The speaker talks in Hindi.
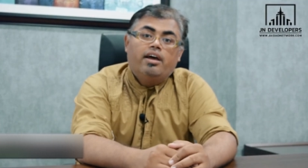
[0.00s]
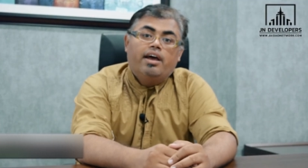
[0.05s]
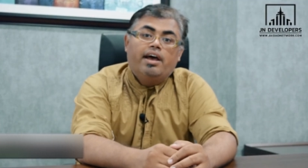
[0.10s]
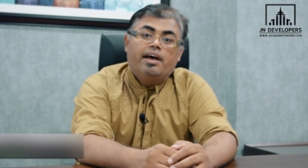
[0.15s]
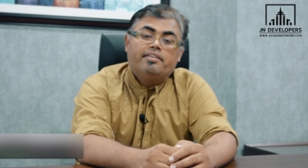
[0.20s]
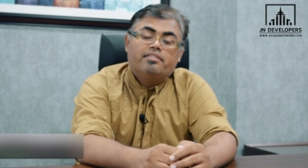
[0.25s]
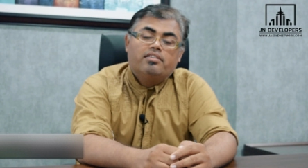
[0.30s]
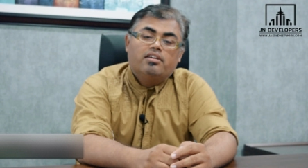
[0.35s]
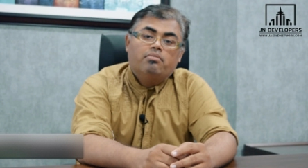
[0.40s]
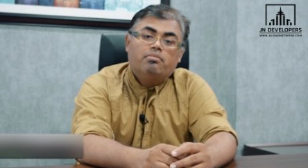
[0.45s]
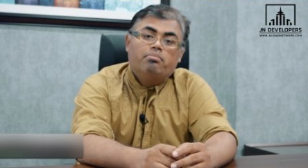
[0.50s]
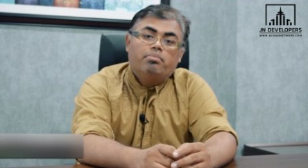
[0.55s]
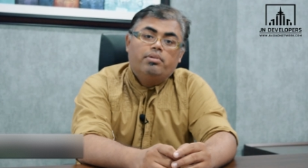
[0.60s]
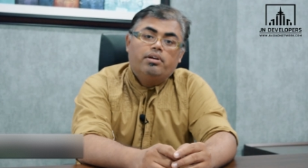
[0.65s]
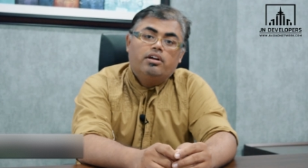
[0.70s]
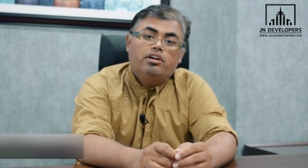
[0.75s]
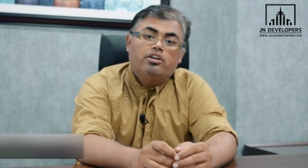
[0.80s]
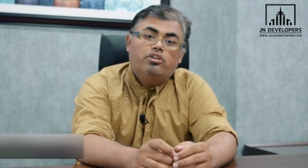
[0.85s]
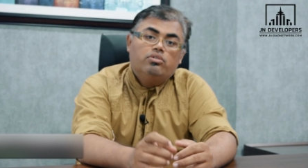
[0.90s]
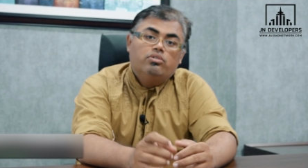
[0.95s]
एज़
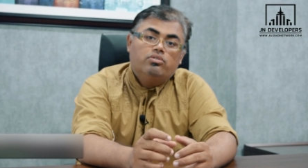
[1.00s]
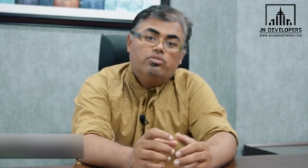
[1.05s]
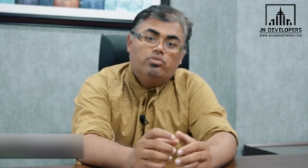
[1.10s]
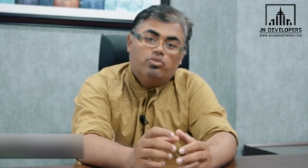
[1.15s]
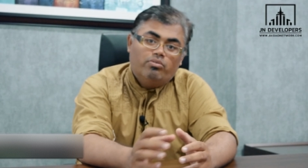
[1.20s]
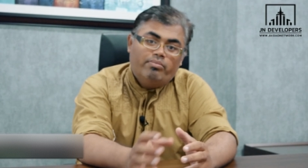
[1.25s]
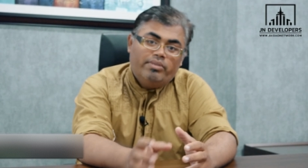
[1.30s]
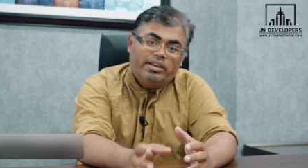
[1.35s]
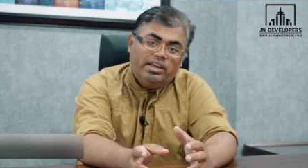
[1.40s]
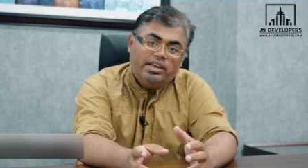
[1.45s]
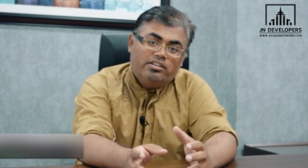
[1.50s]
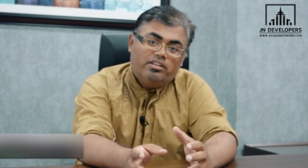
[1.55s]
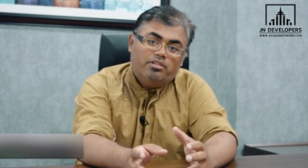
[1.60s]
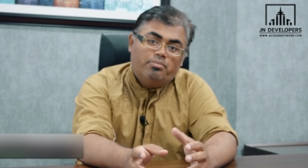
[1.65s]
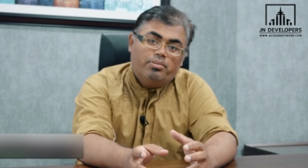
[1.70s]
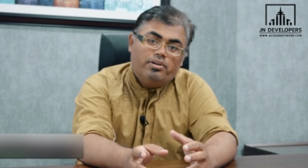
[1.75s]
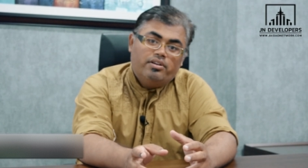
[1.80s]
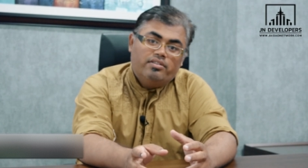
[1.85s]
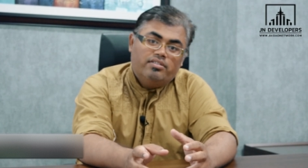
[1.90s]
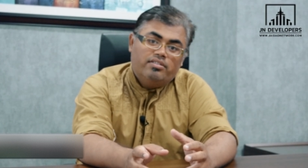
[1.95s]
कम्पेयर टू सो मैनी अदर
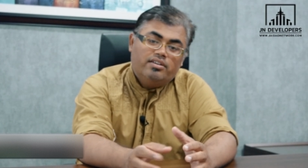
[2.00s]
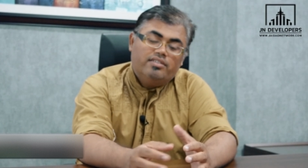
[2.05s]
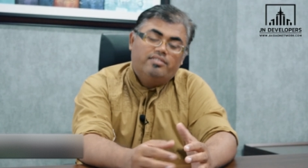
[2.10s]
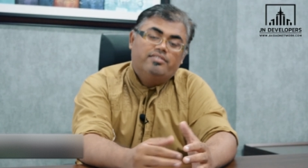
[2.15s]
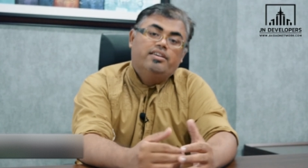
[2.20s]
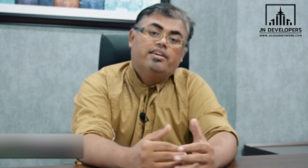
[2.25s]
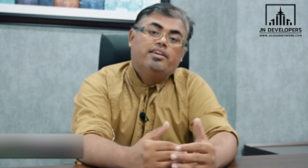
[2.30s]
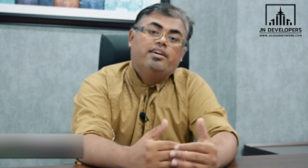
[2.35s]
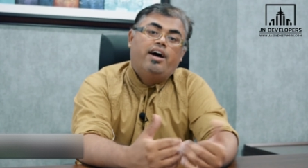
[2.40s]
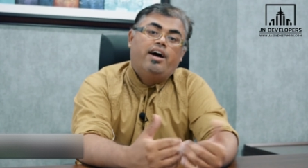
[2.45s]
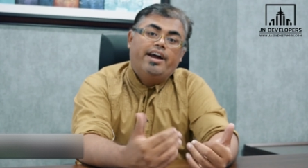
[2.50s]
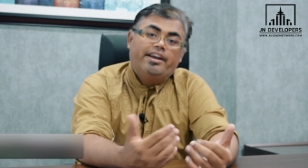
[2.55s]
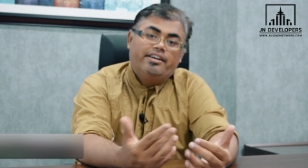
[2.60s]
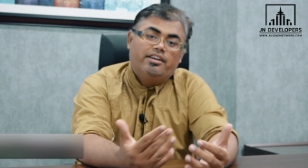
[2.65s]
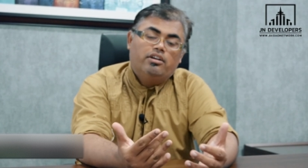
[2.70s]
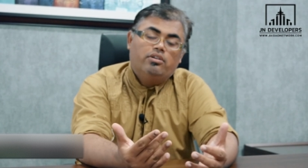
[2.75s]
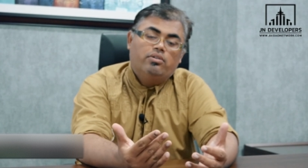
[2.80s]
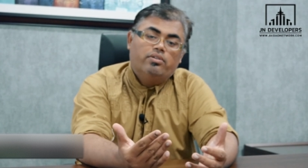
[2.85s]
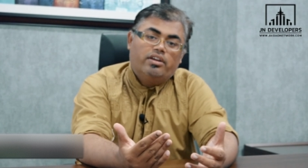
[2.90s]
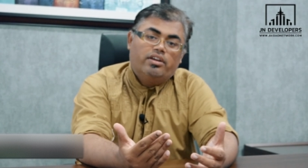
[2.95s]
प्रीसेंट्स ये एक
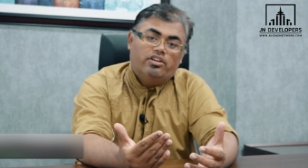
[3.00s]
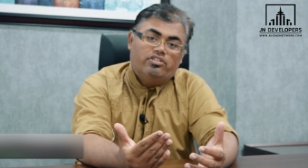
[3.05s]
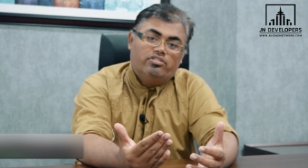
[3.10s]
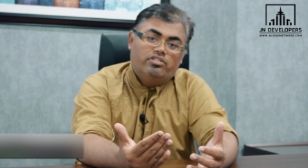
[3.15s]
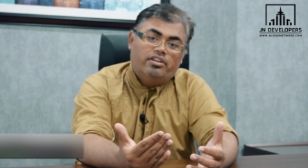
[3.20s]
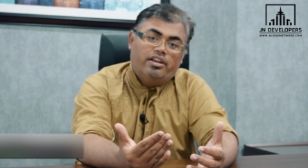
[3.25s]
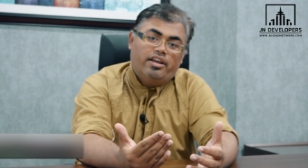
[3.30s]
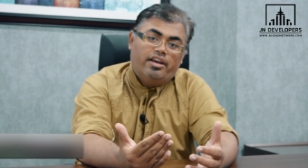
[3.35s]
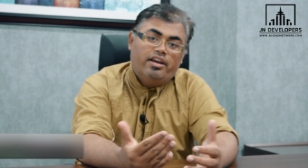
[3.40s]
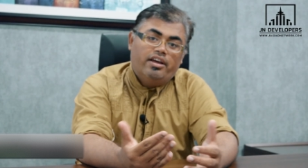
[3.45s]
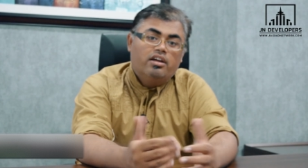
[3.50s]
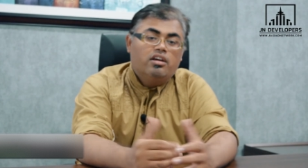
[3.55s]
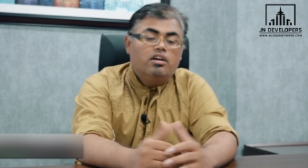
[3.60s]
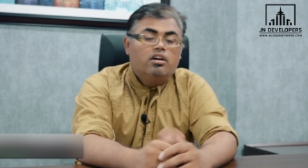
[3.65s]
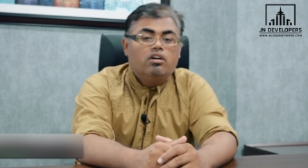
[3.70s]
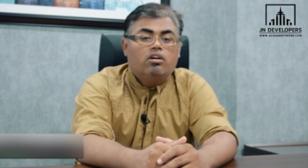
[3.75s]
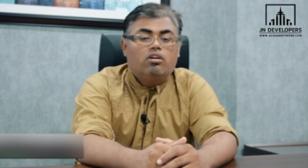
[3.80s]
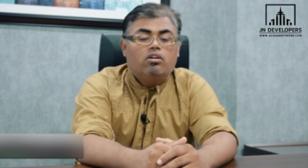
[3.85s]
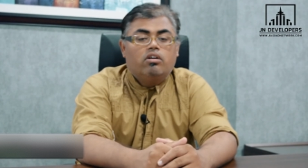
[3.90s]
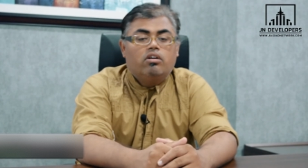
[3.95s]
हाइटेड लोकेशन है
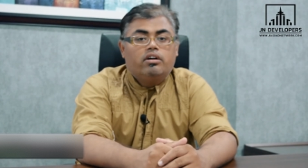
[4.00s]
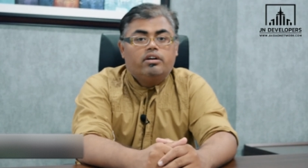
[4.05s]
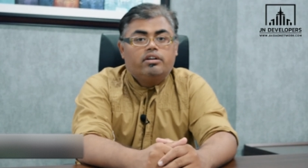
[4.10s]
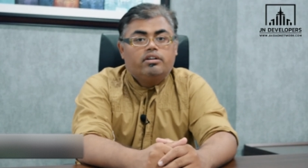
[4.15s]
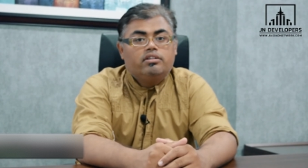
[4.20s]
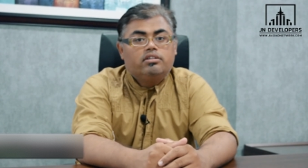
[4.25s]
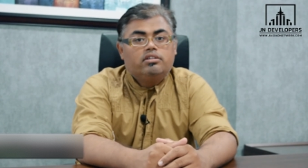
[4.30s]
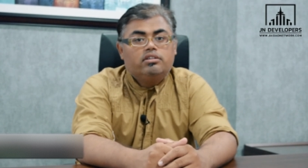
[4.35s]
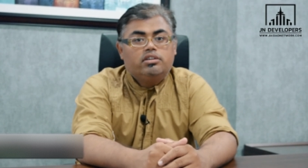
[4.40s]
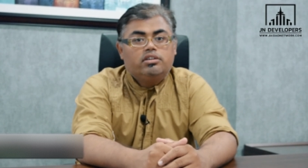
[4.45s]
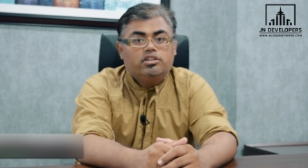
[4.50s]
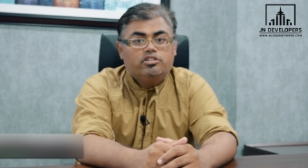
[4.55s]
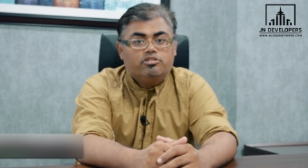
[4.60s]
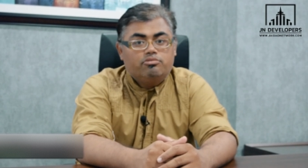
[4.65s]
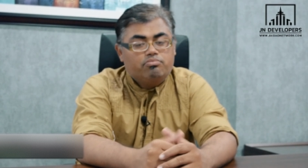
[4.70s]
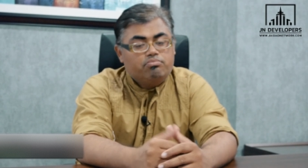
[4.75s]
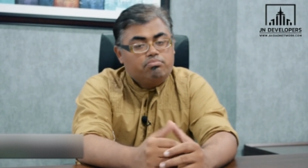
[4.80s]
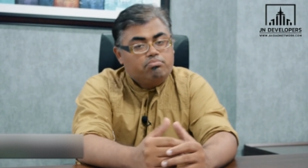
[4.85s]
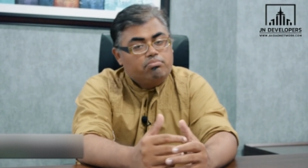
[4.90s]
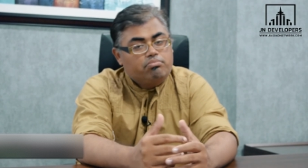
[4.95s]
और
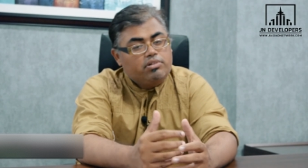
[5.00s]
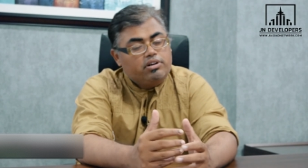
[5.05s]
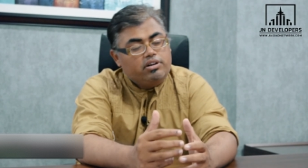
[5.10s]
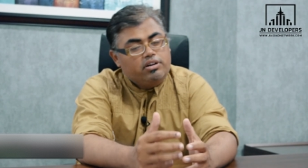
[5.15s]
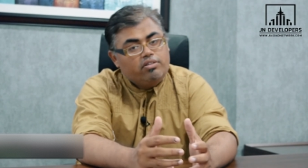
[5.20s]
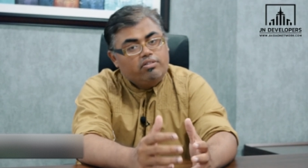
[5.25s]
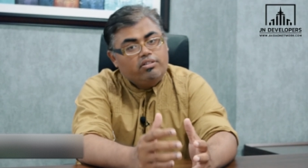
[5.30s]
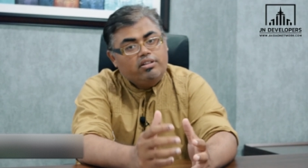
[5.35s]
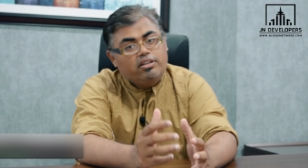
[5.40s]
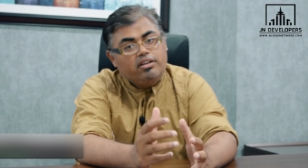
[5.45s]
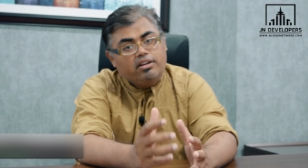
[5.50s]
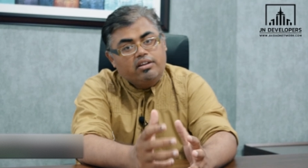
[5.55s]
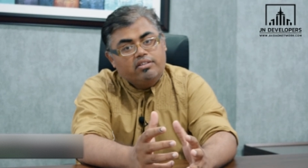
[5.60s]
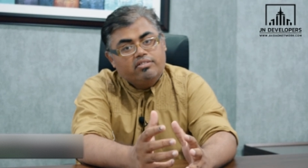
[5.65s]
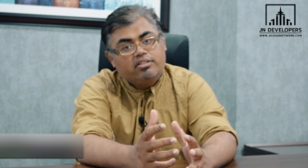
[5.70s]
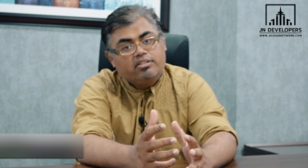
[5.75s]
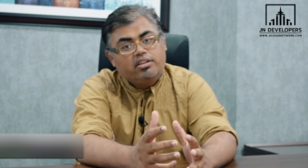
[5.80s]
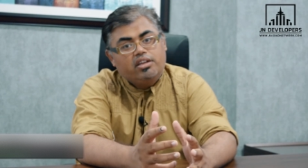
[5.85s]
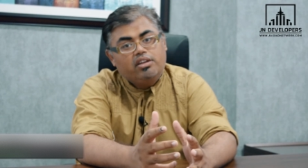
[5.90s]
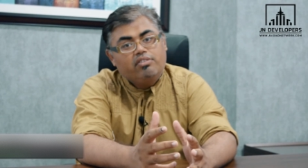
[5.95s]
इस पर्टिकुलर
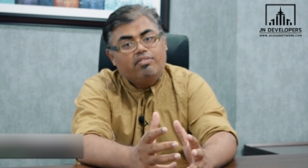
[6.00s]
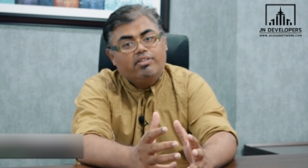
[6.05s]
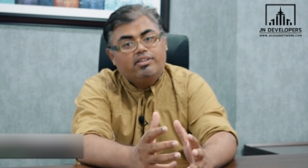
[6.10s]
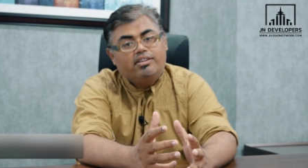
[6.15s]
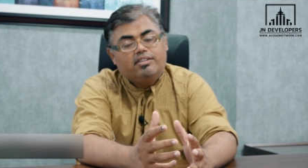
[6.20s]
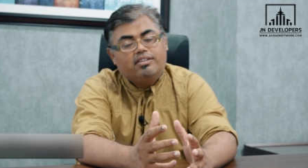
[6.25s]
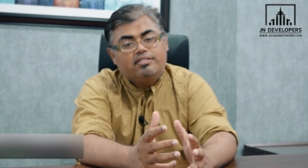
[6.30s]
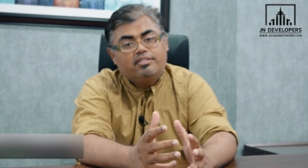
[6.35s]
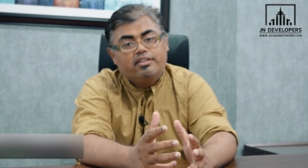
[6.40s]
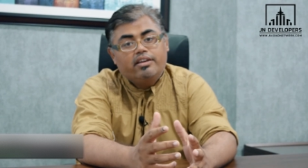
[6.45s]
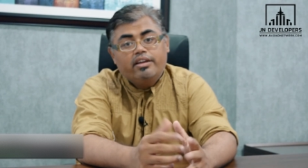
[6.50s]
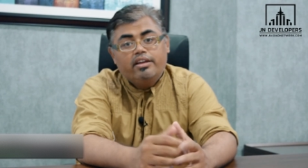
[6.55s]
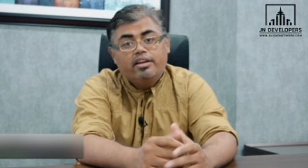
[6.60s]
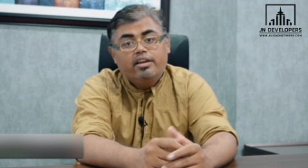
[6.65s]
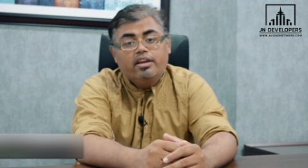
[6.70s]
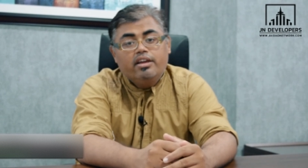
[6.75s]
रीज़न की वजह से